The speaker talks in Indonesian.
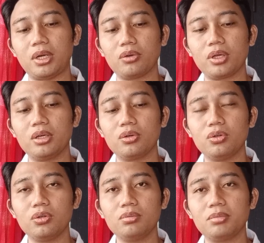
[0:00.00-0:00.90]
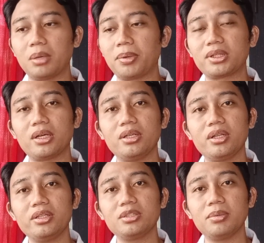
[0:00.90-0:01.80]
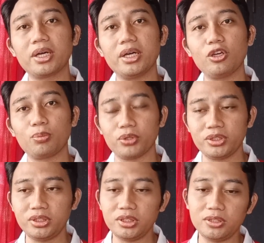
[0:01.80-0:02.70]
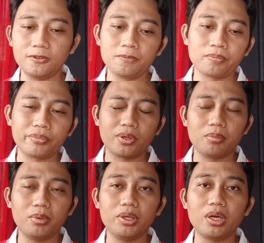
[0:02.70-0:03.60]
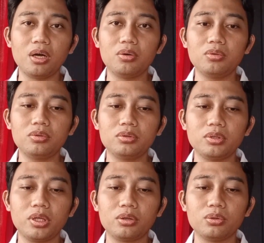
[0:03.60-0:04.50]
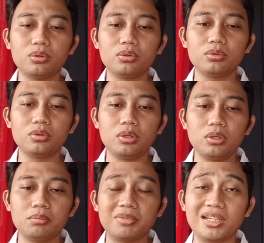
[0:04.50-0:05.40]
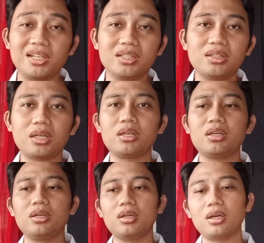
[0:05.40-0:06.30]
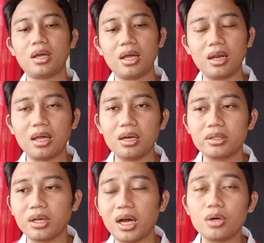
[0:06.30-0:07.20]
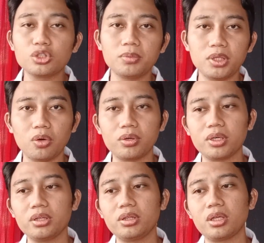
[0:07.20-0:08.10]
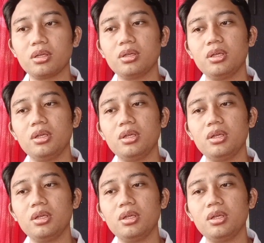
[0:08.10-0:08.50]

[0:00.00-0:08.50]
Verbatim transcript: Paroki Gerung menempatkan diri sebagai oposisi. Beliau itu mengkritik hal-hal yang harus beliau kritik.